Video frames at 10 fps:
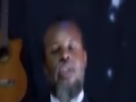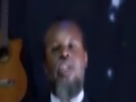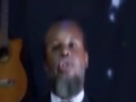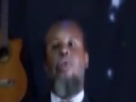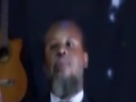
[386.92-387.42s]

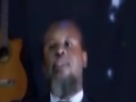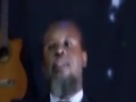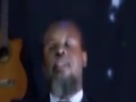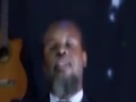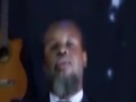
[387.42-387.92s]
Et Dieu me
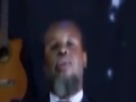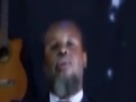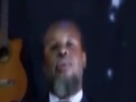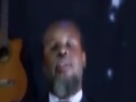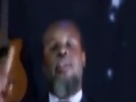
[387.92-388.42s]
disait, dis-le
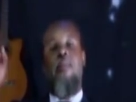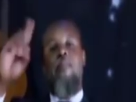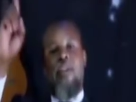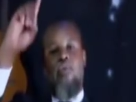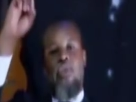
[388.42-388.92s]
lui de ne
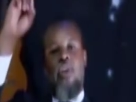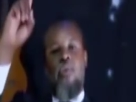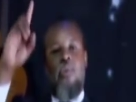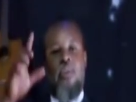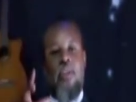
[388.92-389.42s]
pas toucher à
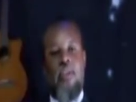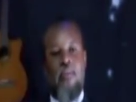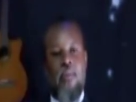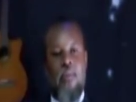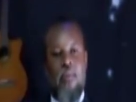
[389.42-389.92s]
l'occultisme.